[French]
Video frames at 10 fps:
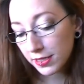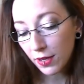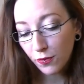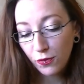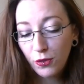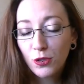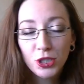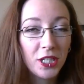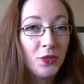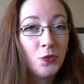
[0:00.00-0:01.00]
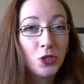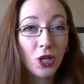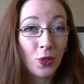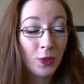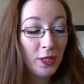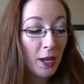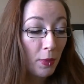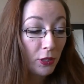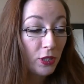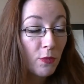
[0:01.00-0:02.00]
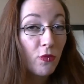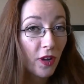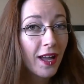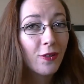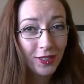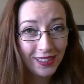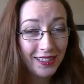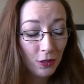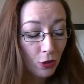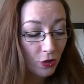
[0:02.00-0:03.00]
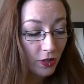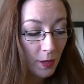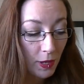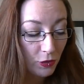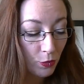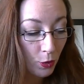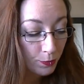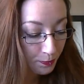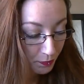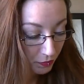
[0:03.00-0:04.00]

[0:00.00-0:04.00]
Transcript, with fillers: c'est un vieux gel douche, ah, il appartenait à mon frère quand il était encore dans l'appartement.